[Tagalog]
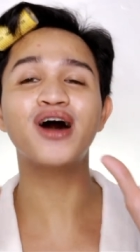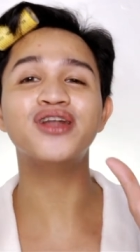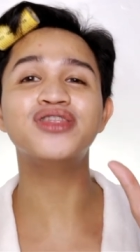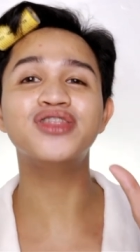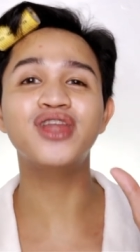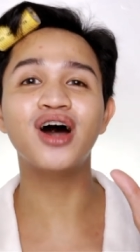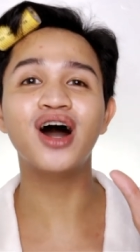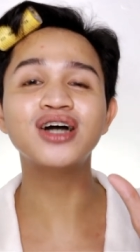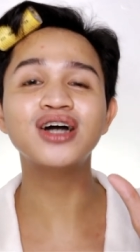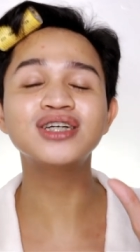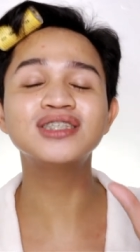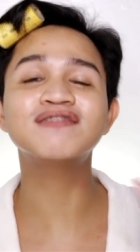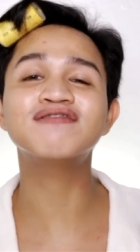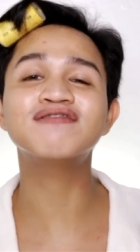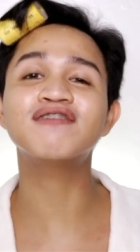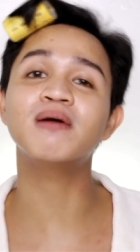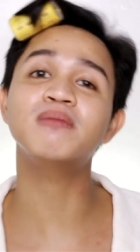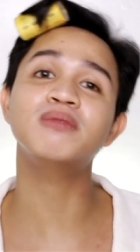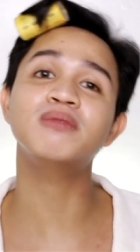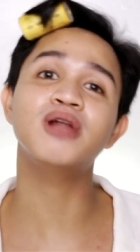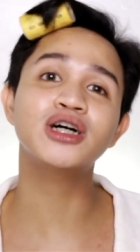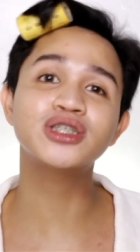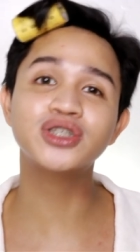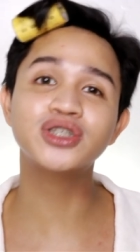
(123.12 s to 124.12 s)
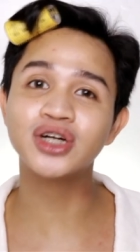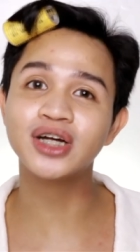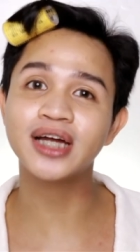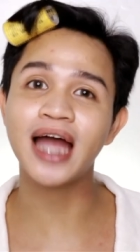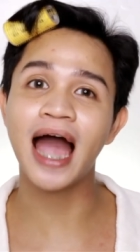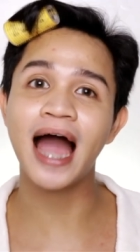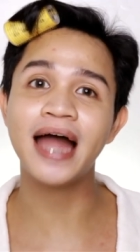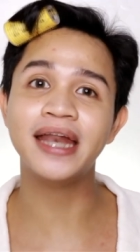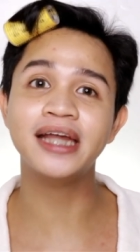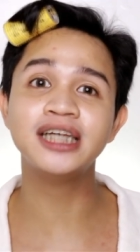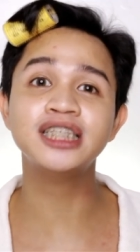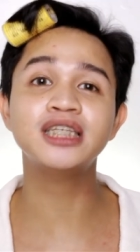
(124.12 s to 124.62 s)
products from Lux
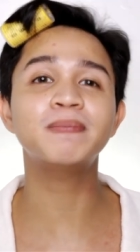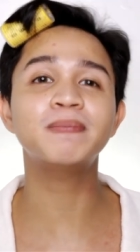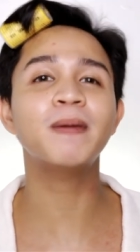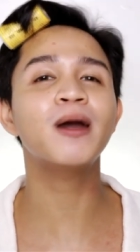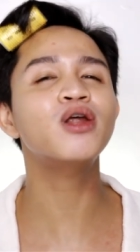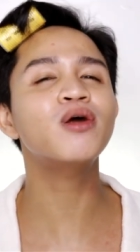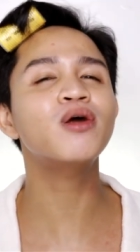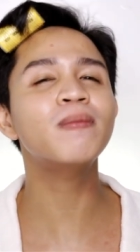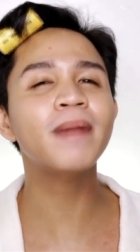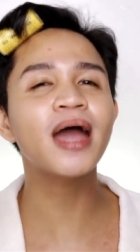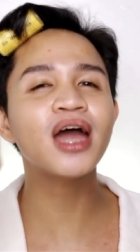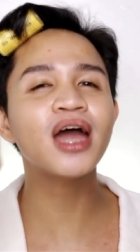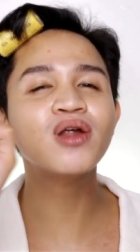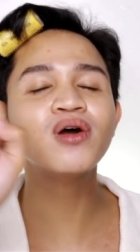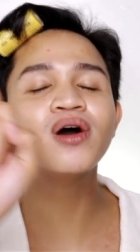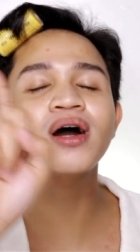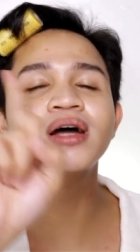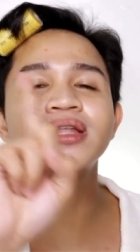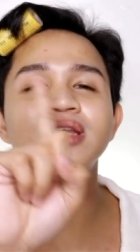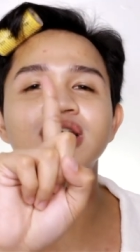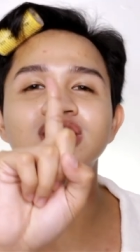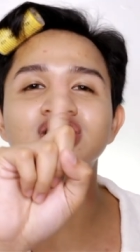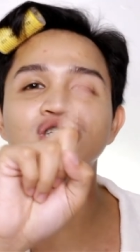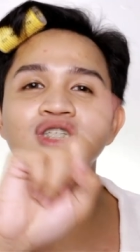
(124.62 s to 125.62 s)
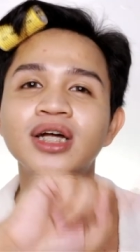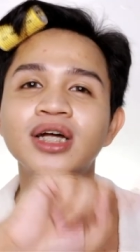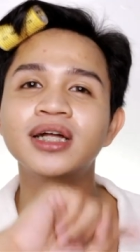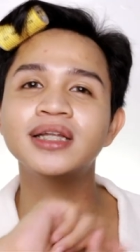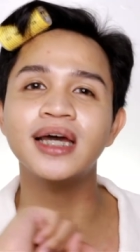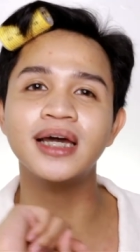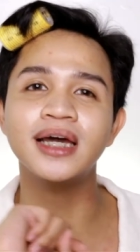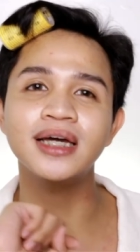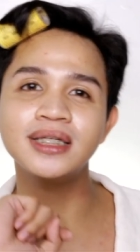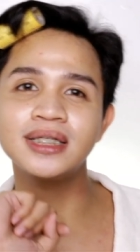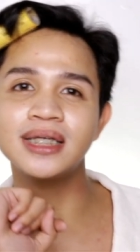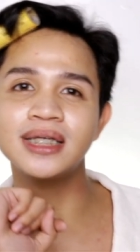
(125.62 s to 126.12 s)
Organics pero merong
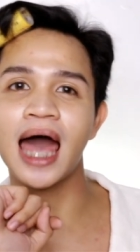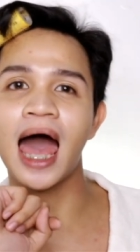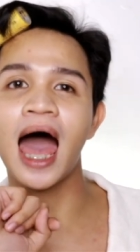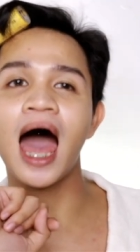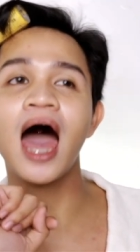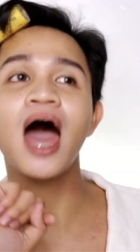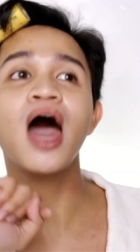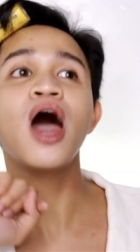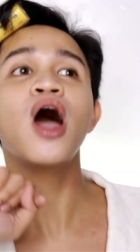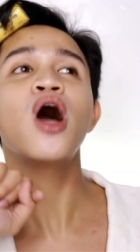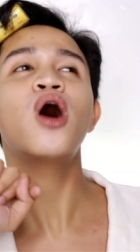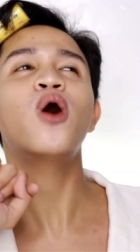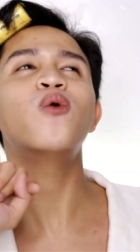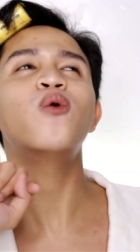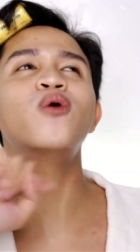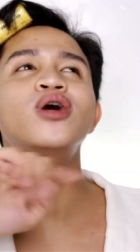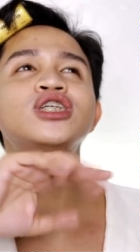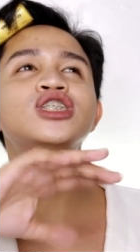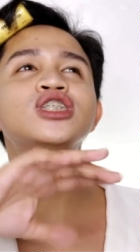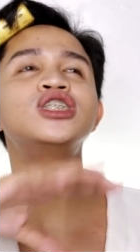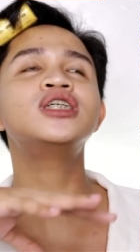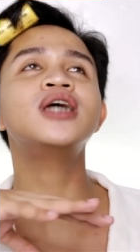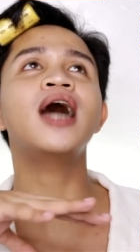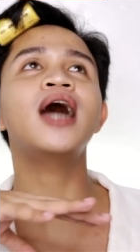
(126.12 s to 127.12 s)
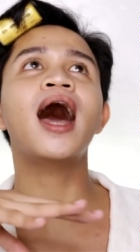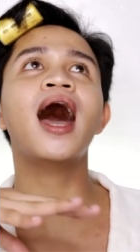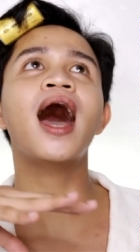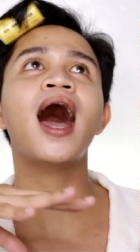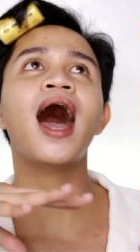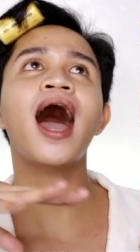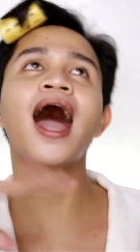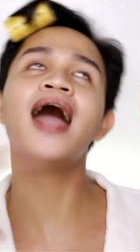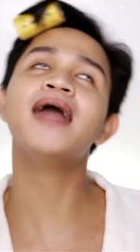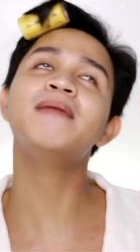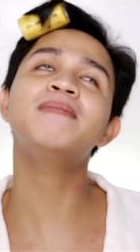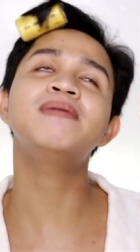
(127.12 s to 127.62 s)
additional na isa which
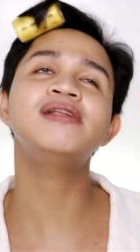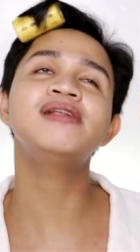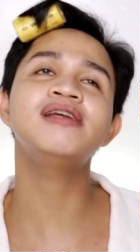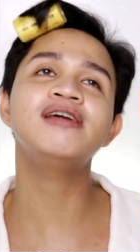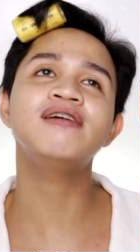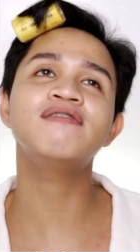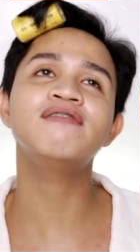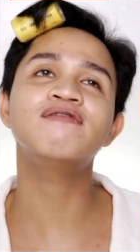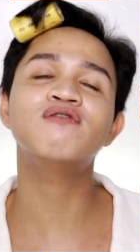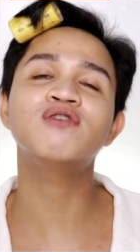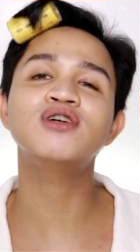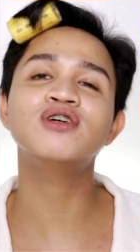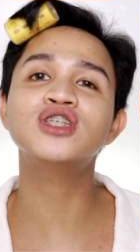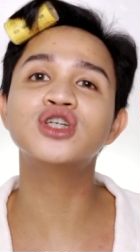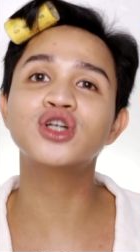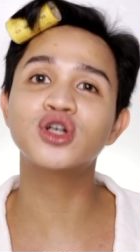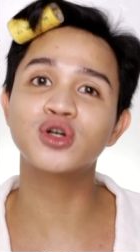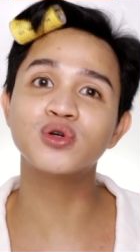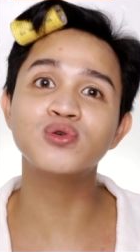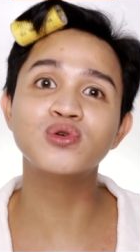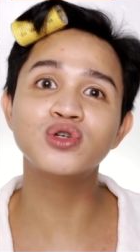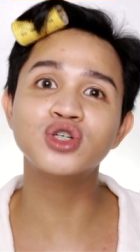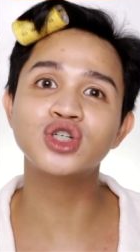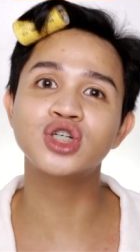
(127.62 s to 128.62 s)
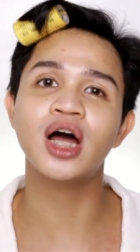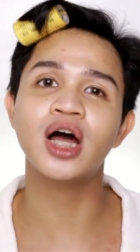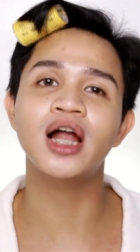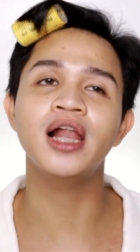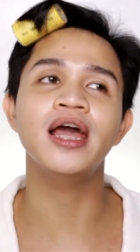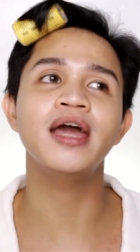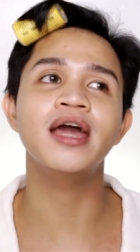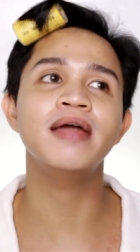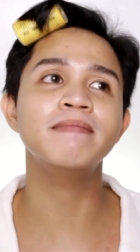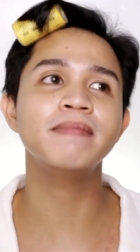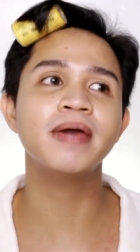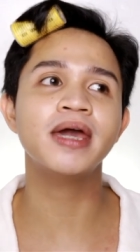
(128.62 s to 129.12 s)
I believe was
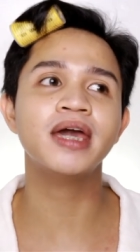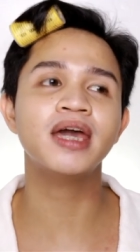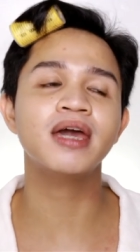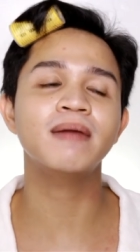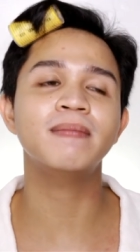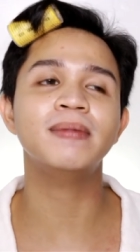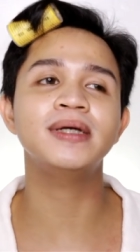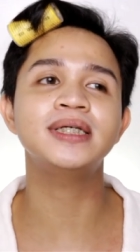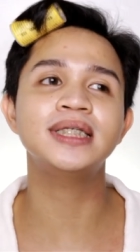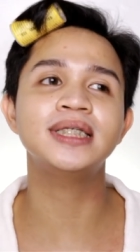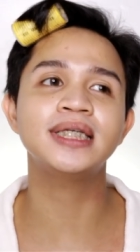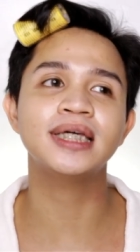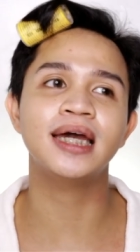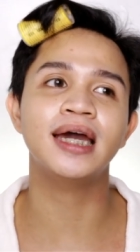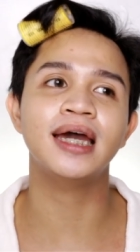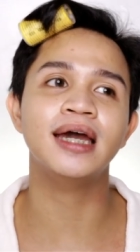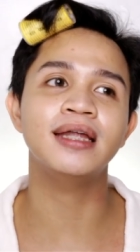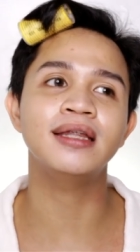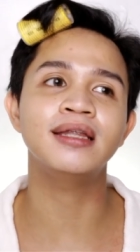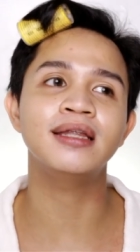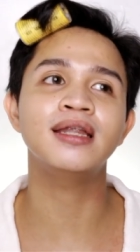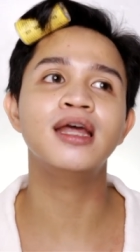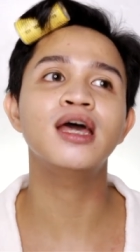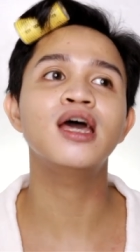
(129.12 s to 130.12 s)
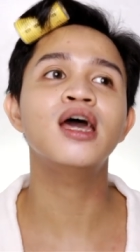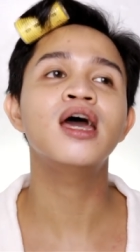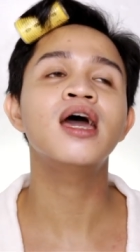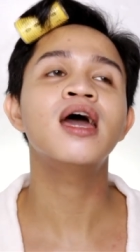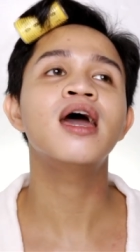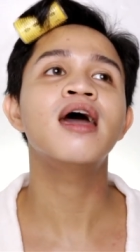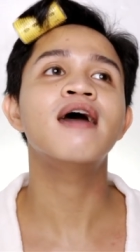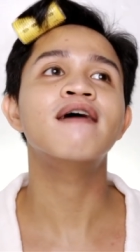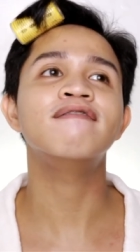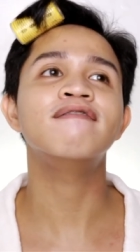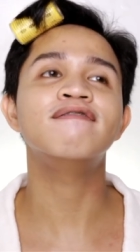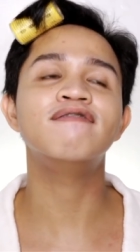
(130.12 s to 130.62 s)
crucial in making my skin
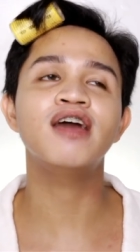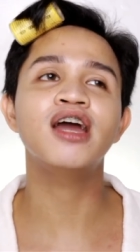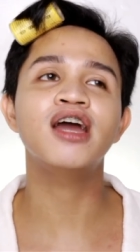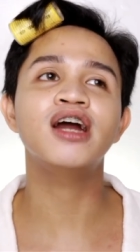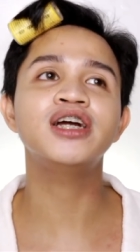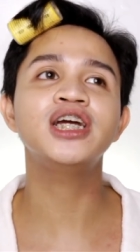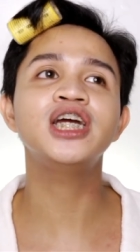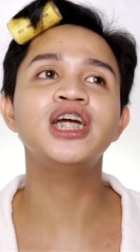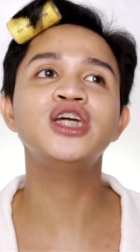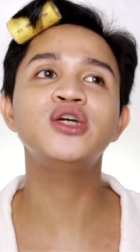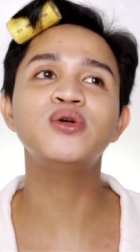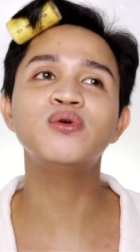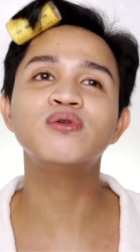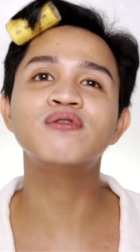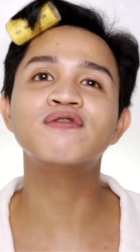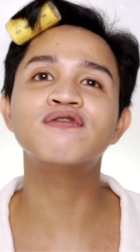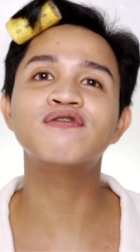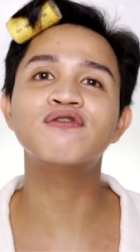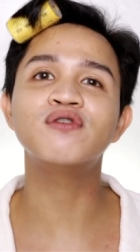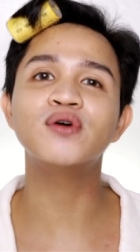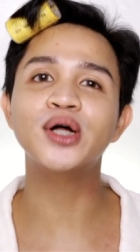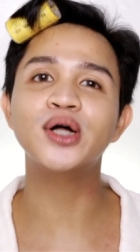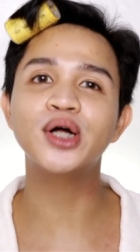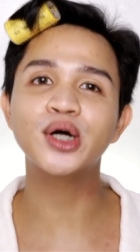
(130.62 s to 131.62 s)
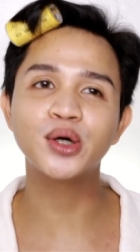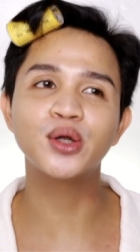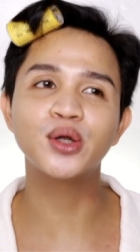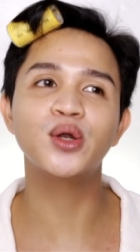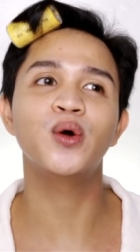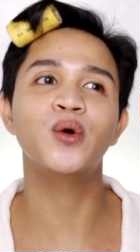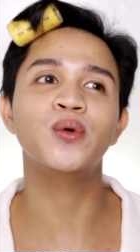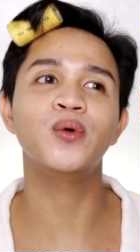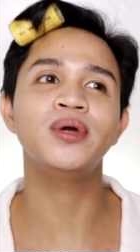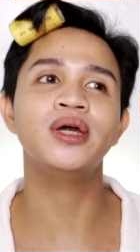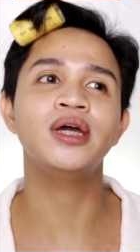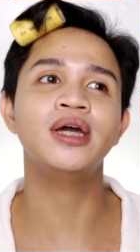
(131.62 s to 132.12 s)
very youthful,
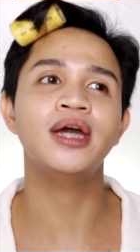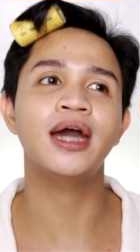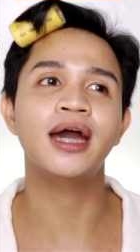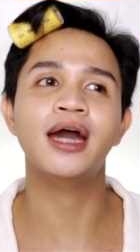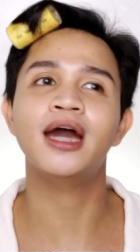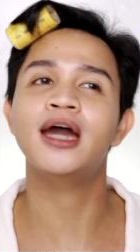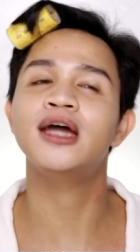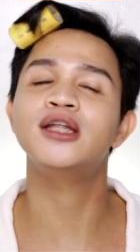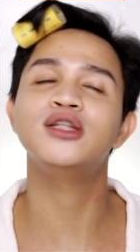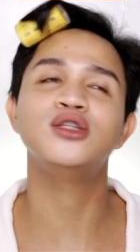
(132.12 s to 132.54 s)
glowy,